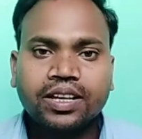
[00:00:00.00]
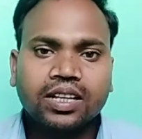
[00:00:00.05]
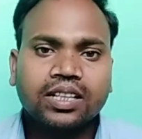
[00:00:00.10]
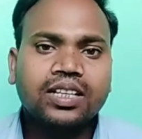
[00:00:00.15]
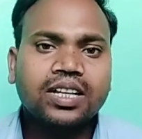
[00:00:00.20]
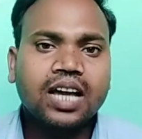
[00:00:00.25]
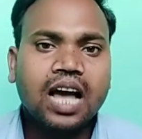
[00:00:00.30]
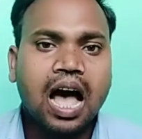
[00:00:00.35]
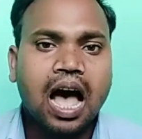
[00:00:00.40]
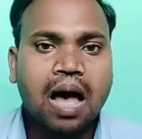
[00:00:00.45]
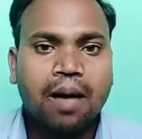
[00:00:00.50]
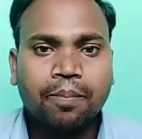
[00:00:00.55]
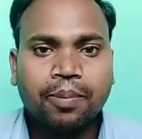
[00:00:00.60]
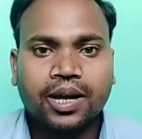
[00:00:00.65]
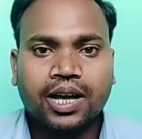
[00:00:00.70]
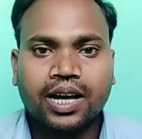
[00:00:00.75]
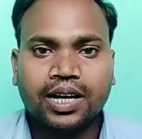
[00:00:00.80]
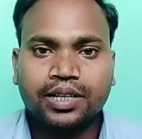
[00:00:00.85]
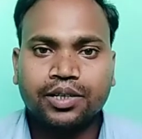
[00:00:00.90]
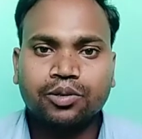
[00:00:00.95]
यदि
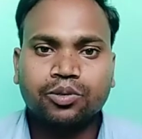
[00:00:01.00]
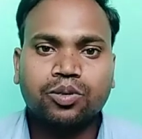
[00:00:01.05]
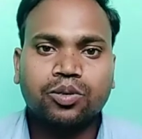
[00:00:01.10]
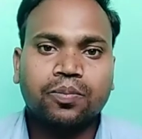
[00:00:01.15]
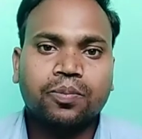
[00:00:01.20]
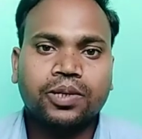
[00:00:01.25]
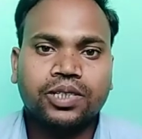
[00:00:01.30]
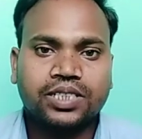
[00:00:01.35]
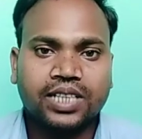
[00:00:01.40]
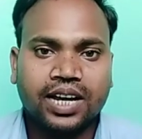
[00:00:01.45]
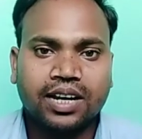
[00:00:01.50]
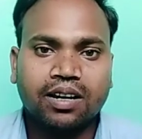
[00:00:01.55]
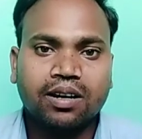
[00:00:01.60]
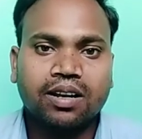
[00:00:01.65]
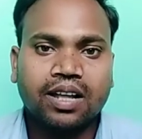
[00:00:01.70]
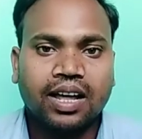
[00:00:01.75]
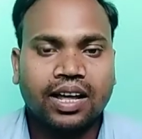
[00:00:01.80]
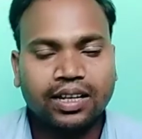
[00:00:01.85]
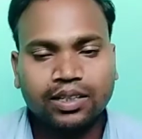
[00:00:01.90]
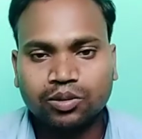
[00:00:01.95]
आपका यूट्यूब
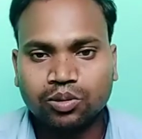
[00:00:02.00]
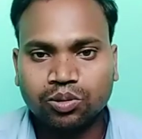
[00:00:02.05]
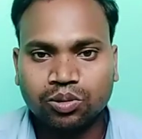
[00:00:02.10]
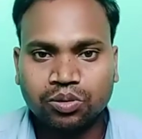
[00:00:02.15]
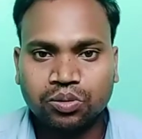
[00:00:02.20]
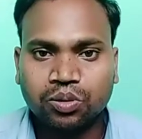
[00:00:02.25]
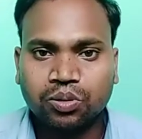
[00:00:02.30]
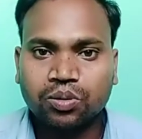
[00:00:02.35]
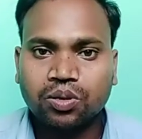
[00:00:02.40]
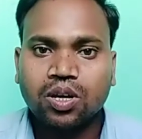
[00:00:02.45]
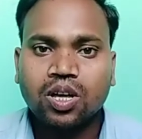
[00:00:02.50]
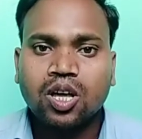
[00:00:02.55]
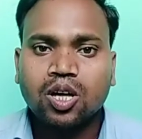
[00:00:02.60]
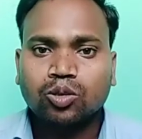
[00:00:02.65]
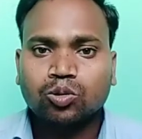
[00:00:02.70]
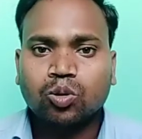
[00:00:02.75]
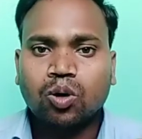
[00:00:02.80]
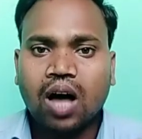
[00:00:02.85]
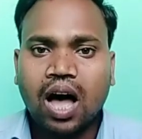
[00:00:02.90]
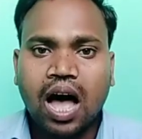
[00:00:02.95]
चैनल है दोस्तों
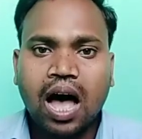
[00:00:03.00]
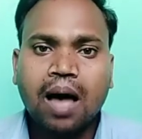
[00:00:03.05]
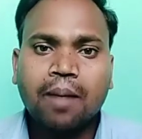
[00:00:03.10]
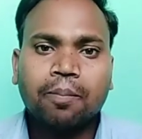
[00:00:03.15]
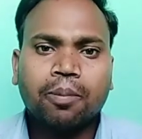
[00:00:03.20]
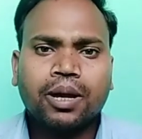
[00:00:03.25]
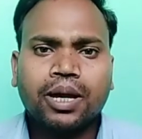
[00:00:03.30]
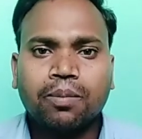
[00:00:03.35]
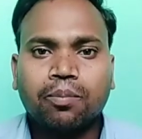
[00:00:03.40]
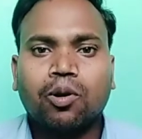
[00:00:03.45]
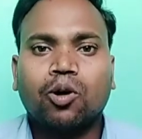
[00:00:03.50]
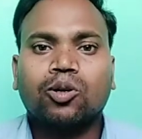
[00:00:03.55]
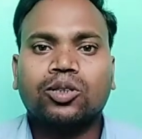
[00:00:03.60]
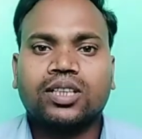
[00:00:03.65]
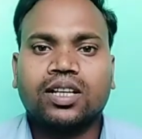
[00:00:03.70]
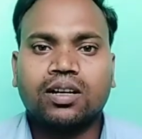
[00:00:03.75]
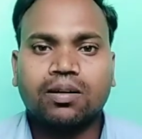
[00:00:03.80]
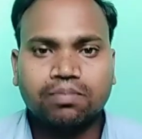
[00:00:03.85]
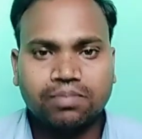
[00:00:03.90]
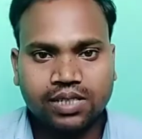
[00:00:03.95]
तो आपके
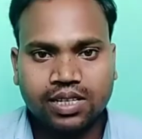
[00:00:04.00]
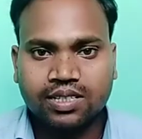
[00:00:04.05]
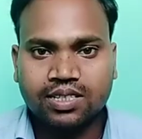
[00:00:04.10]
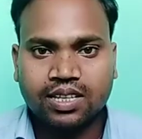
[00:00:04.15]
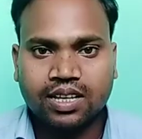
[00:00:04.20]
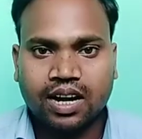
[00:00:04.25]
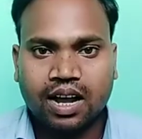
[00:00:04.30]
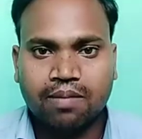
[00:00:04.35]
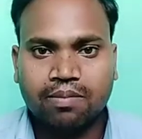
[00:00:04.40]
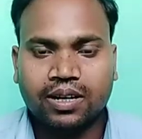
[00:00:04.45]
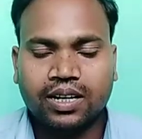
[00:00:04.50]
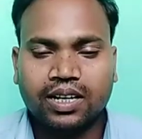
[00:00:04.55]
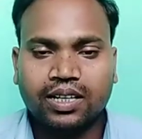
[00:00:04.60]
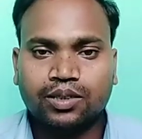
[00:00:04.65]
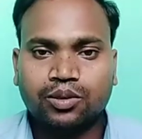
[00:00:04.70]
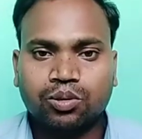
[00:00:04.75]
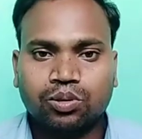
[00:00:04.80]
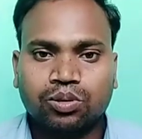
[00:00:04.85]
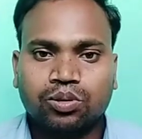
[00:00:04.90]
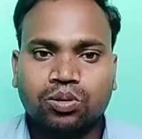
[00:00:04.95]
बहुत कम सब्सक्राइबर
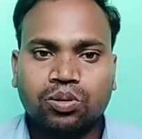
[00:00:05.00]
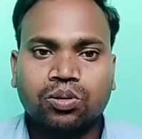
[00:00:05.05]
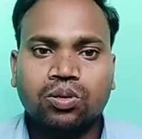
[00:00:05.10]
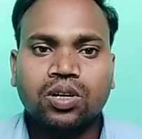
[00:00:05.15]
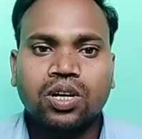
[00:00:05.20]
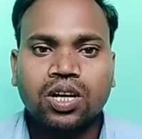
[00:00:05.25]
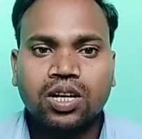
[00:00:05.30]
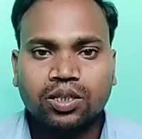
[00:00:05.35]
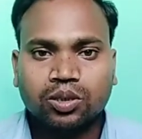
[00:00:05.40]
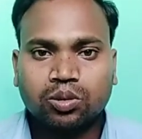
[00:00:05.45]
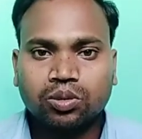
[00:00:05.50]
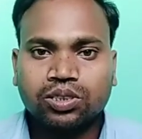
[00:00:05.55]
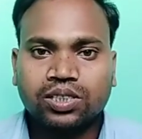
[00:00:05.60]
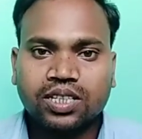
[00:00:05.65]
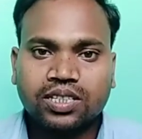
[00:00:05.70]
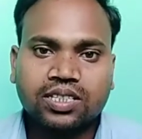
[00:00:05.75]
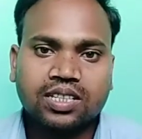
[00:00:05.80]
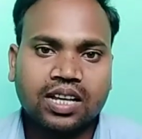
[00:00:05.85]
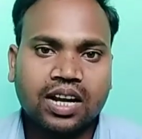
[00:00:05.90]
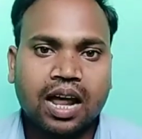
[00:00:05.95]
है दोस्तों तो
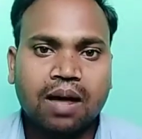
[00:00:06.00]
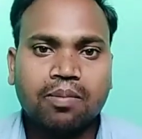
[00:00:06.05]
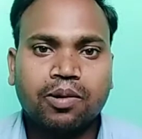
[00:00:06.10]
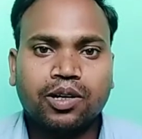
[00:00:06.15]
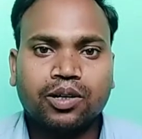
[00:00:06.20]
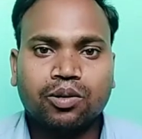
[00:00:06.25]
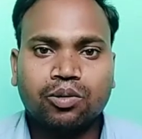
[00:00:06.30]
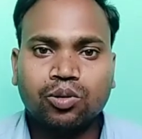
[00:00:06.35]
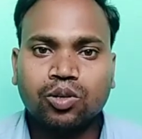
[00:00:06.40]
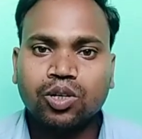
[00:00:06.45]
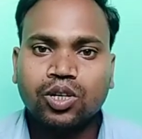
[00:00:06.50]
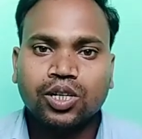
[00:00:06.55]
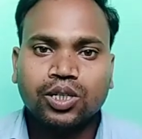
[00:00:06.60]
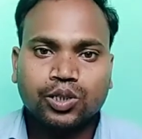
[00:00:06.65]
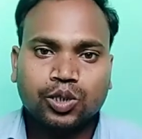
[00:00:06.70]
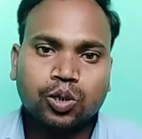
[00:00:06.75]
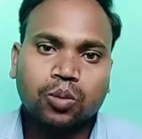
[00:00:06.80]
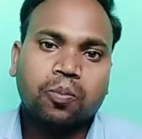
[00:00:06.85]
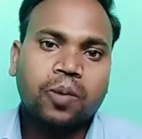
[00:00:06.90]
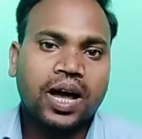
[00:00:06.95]
सब्सक्राइबर को
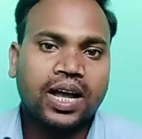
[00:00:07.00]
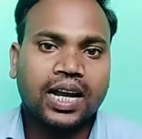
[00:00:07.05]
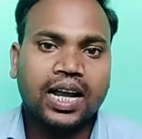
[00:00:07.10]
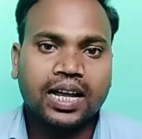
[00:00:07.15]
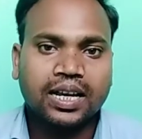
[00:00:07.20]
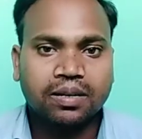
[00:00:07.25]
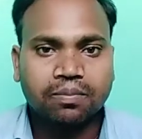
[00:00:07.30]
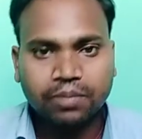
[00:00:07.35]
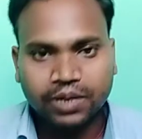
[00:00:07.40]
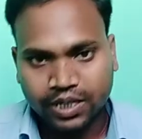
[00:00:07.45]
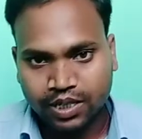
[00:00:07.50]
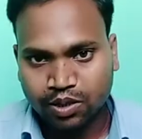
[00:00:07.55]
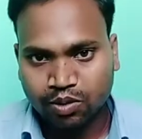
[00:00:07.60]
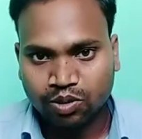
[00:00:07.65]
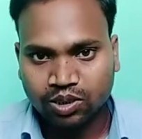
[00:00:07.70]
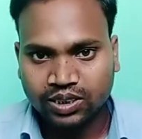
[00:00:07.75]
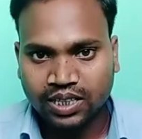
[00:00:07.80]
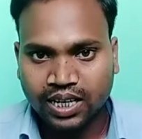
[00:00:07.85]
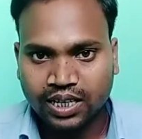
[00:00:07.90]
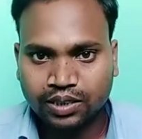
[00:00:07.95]
छुपाना ही बेटर
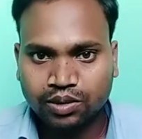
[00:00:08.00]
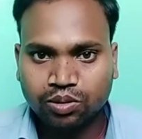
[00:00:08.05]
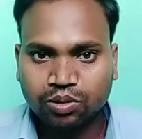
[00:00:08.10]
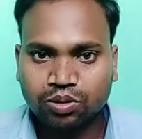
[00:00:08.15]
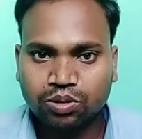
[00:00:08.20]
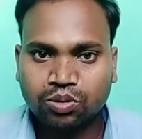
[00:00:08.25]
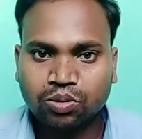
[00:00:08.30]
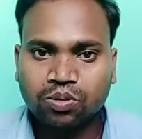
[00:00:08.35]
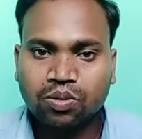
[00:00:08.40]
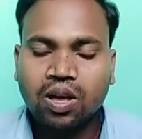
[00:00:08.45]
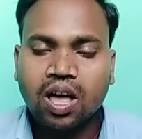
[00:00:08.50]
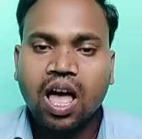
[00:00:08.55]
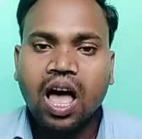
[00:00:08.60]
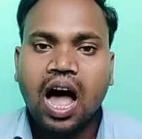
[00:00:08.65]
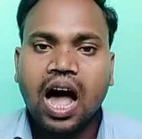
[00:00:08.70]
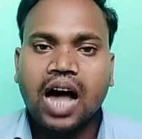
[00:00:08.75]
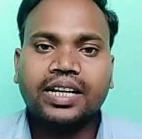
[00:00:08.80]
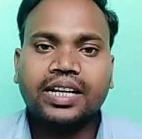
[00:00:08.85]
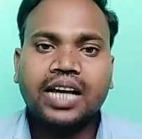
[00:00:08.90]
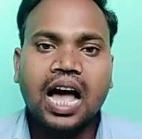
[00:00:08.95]
होता है दोस्तों
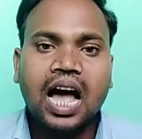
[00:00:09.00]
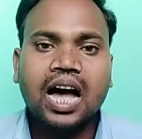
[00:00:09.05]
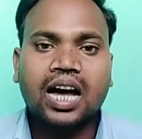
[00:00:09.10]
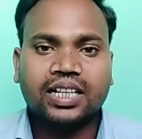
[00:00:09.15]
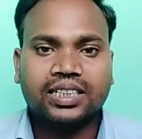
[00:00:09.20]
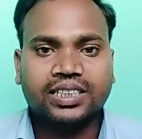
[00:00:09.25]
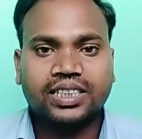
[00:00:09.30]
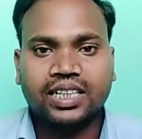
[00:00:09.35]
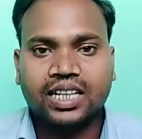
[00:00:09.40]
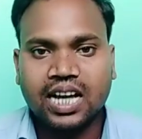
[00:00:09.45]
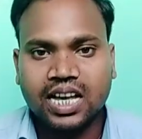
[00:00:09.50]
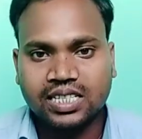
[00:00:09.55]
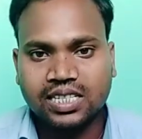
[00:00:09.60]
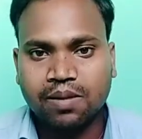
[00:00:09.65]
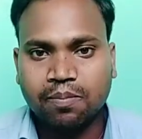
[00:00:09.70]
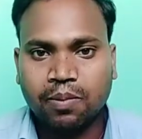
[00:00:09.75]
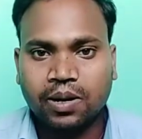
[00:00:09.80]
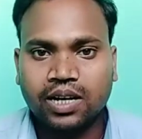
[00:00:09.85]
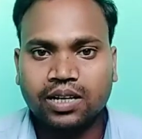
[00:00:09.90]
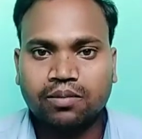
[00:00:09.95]
या अच्छे
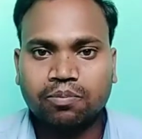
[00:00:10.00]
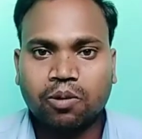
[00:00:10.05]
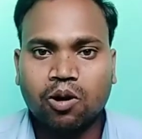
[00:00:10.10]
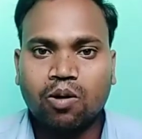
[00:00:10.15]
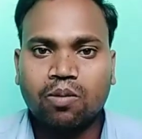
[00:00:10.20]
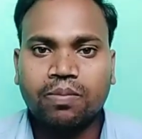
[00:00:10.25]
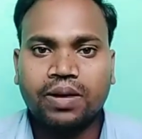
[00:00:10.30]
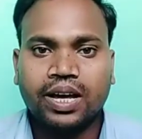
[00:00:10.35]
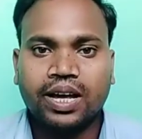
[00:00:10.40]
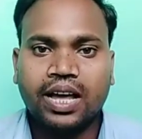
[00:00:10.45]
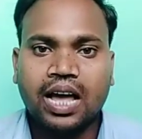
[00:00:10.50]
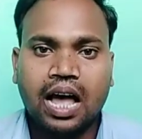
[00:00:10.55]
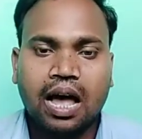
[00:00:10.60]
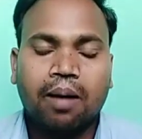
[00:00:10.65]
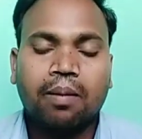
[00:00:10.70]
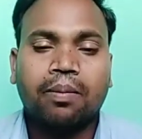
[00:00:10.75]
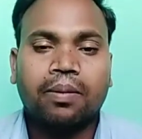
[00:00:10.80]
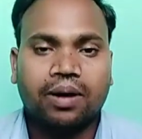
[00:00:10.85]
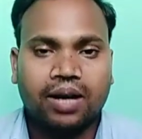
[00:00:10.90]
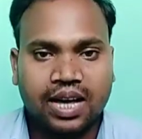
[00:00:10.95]
खासे प्लेटफॉर्म है
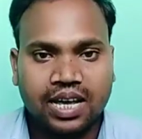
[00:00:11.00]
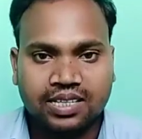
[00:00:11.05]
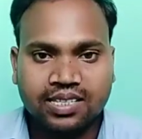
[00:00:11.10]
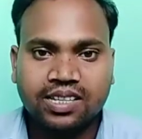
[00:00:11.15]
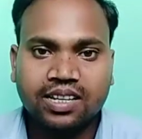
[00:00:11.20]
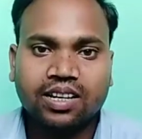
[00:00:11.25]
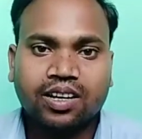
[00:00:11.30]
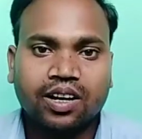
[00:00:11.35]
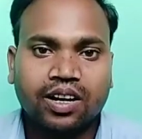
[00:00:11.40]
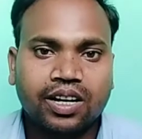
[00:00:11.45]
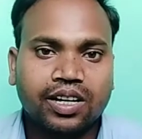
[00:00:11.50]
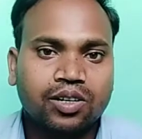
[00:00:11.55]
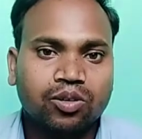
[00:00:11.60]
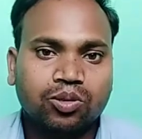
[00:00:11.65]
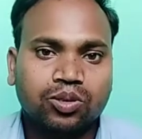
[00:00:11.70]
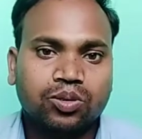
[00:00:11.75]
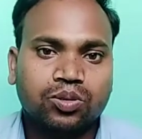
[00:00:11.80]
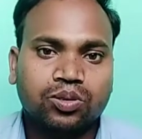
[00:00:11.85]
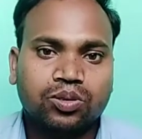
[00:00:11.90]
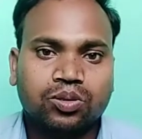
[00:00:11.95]
आप हासिल कर ली
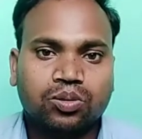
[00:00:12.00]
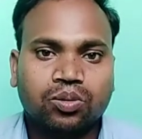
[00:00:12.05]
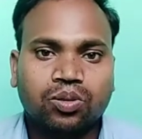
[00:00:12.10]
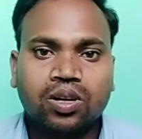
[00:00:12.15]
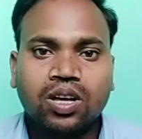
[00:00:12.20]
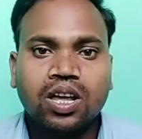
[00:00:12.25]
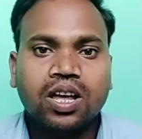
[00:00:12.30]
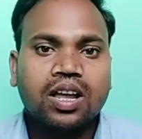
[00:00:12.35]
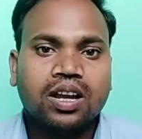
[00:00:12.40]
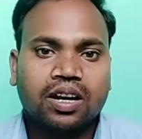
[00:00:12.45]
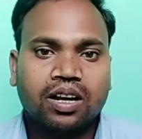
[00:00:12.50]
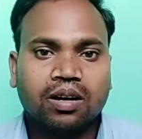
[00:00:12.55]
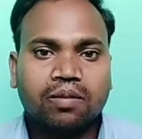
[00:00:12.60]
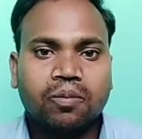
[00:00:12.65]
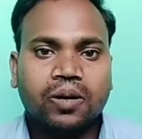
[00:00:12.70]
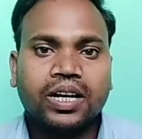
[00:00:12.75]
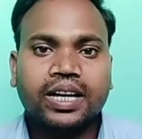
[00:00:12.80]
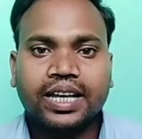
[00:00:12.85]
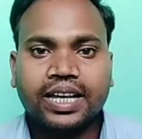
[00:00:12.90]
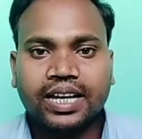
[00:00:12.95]
हो दोस्तों
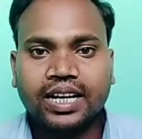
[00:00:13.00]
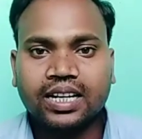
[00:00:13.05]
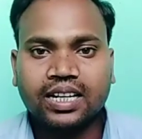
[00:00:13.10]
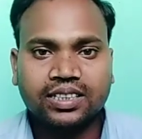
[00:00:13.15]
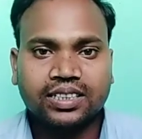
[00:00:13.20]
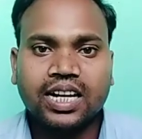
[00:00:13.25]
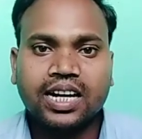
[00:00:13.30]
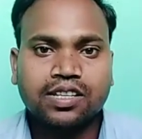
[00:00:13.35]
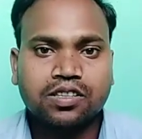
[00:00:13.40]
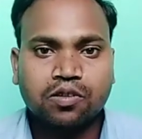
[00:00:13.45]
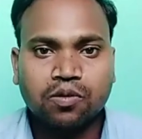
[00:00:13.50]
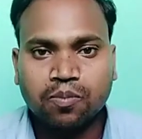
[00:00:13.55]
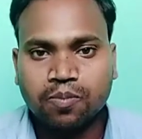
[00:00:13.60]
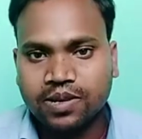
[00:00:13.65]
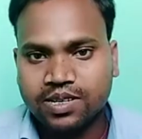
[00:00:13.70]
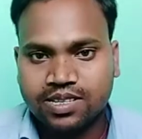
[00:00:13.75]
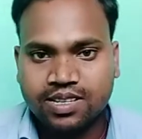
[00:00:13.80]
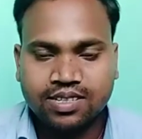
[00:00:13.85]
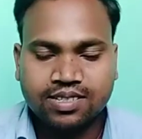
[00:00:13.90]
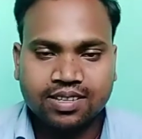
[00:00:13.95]
लगभग लगभग एक हज़ार से
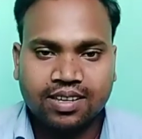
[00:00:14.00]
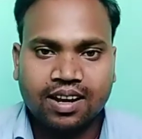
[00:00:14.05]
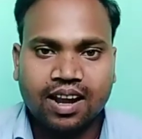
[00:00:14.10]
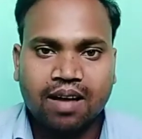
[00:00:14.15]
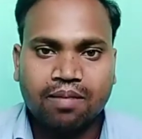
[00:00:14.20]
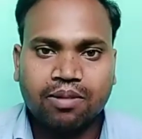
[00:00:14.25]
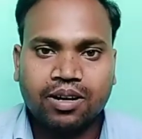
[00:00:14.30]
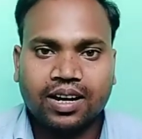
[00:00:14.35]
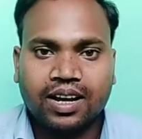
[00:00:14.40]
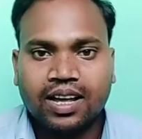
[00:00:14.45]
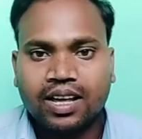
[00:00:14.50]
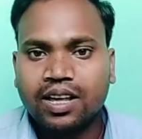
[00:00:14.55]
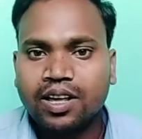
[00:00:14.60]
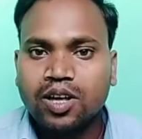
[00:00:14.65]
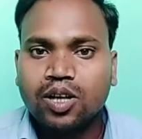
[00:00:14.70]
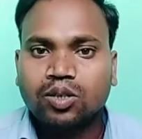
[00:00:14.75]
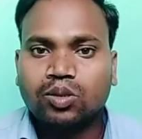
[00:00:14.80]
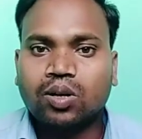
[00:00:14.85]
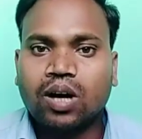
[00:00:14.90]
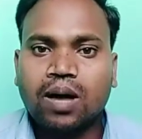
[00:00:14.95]
ऊपर सब्सक्राइबर है
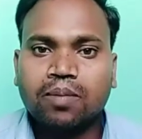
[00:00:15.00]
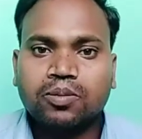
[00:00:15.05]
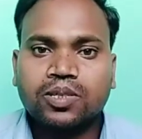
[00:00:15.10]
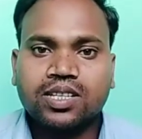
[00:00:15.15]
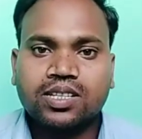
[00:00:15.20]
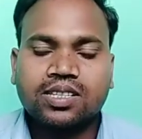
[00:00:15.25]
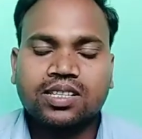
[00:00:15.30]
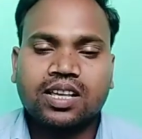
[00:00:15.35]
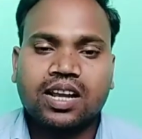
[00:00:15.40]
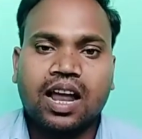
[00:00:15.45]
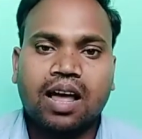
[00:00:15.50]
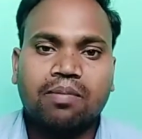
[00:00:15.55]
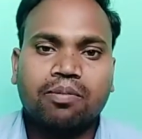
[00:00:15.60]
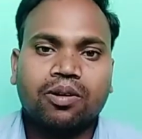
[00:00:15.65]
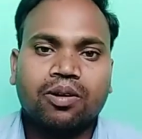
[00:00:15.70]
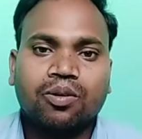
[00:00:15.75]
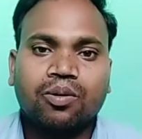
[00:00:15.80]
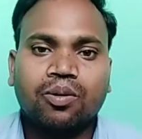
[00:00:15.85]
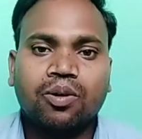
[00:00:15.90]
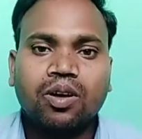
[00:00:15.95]
तो आप
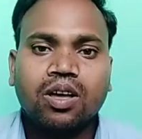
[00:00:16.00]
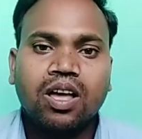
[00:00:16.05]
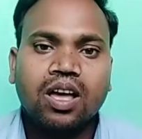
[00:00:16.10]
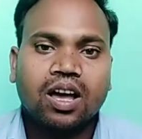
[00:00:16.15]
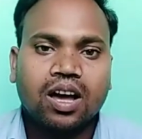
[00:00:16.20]
सब्सक्राइब को